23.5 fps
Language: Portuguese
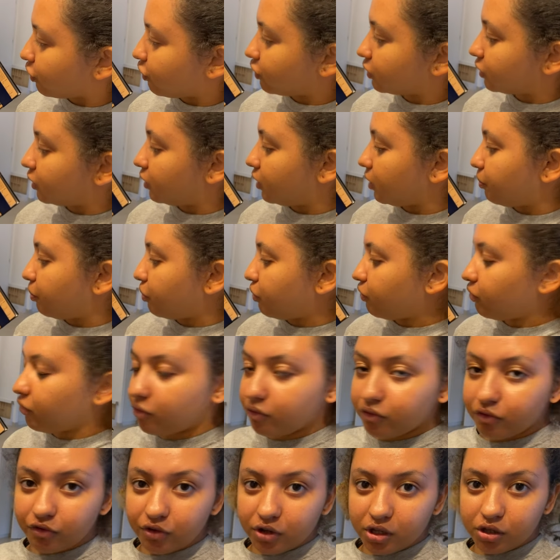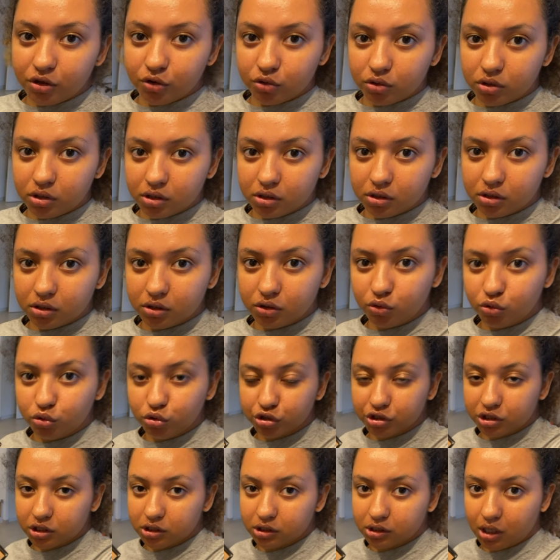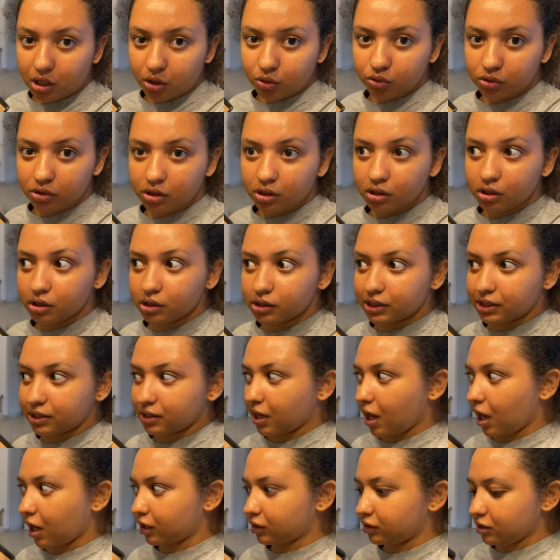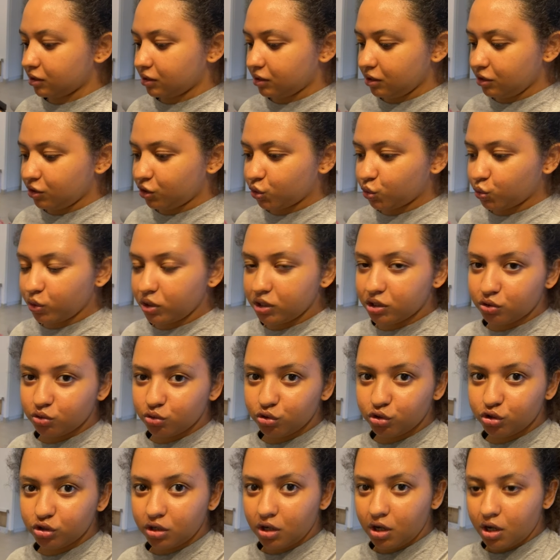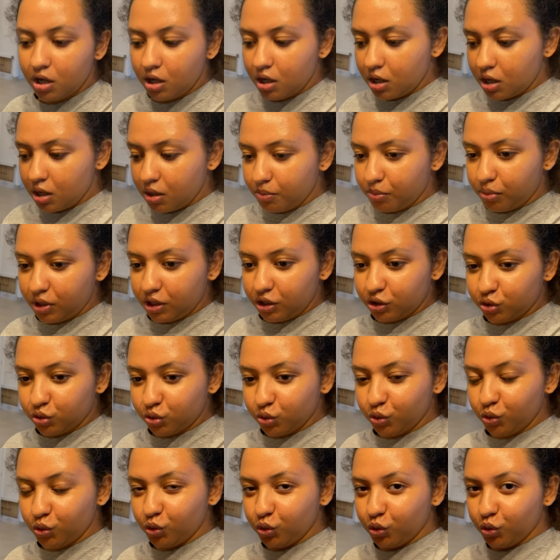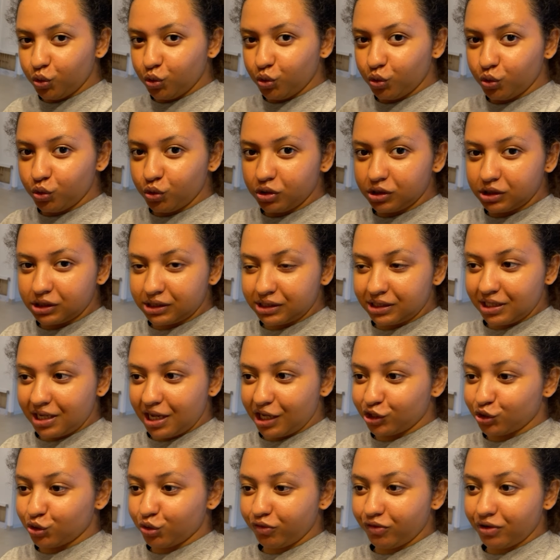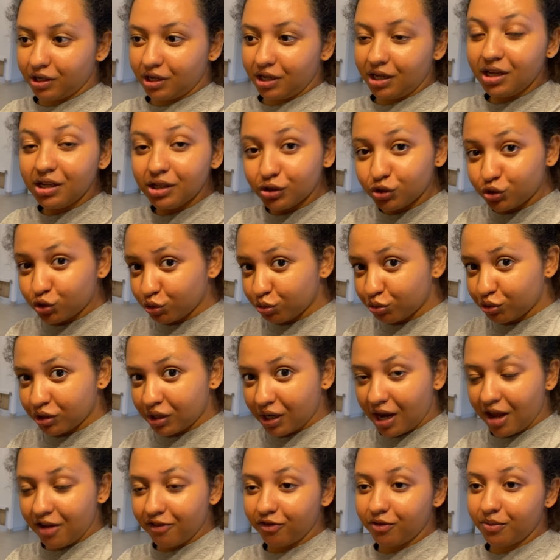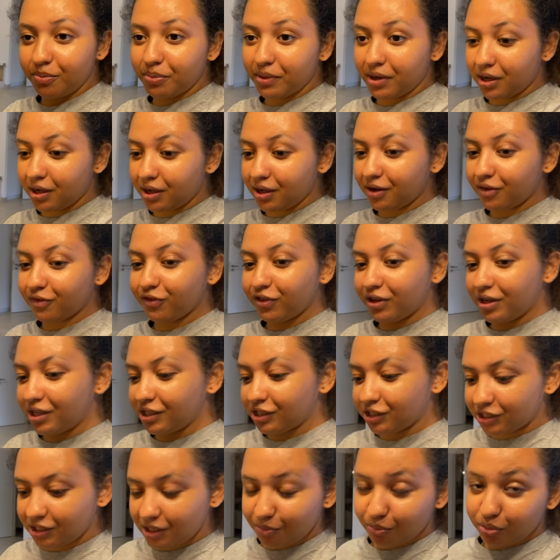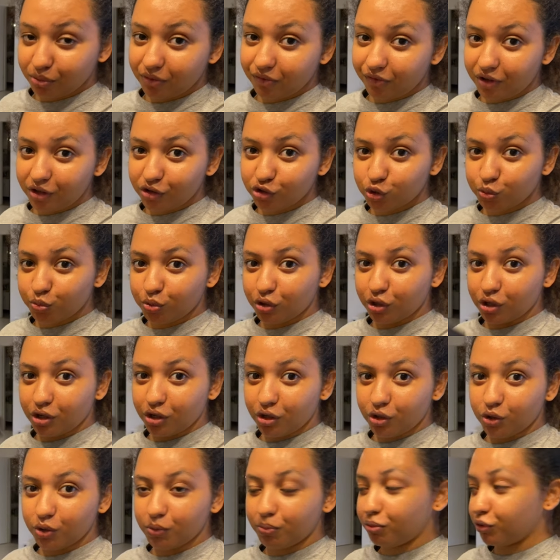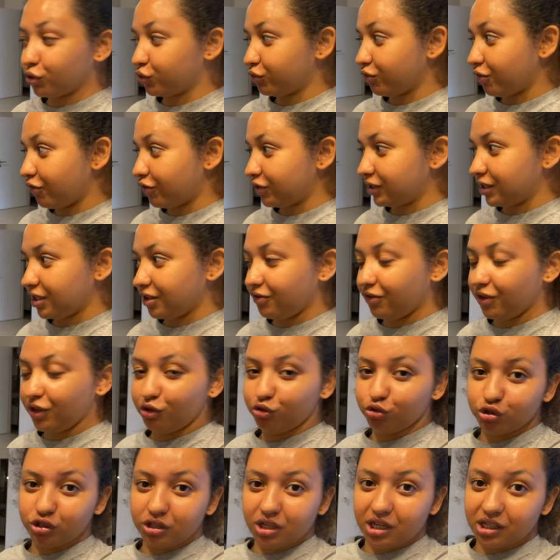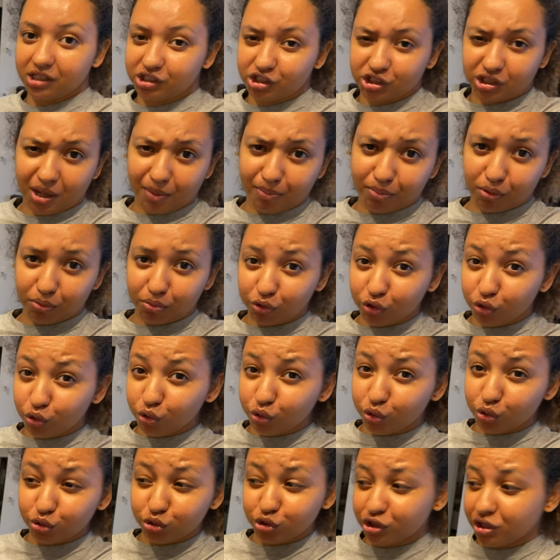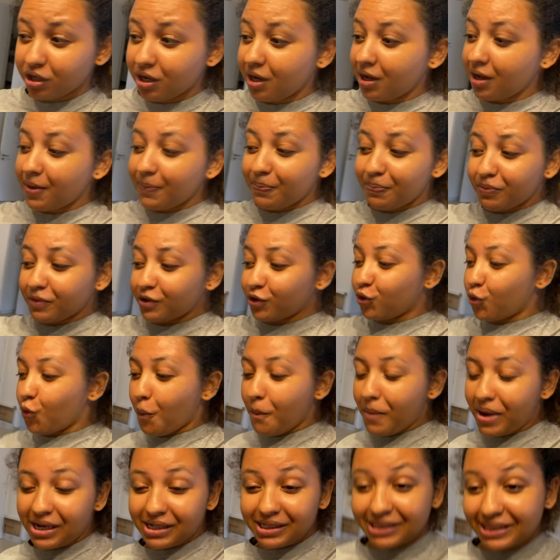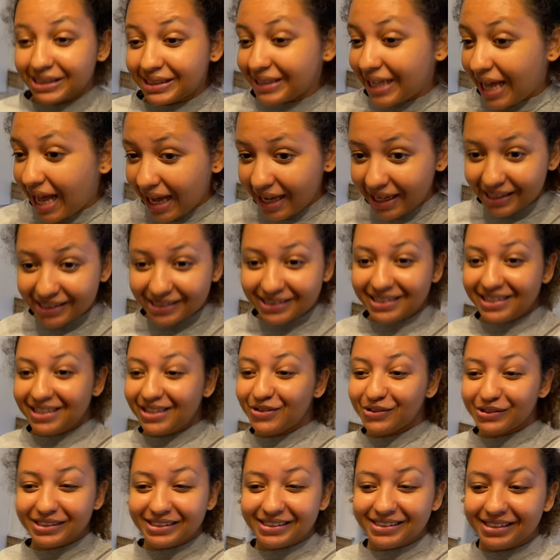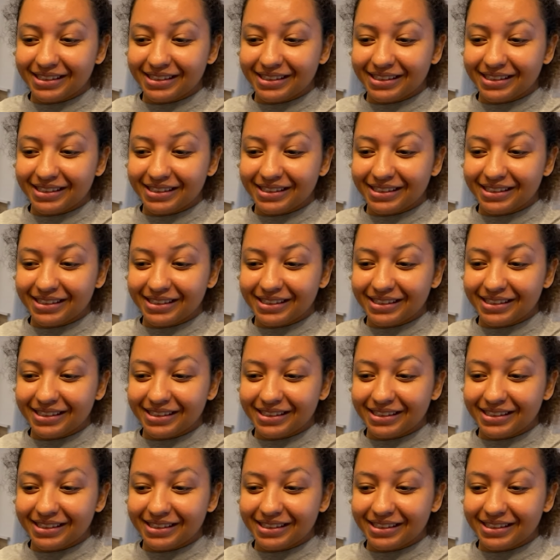fazer tipo um, um vídeo de degustação de snacks assim suíços. Por isso, se és novo aqui, subscreve para ver esse tipo de vídeos, porque depois vou fazer vídeos de testar produtos, comer snacks e coisas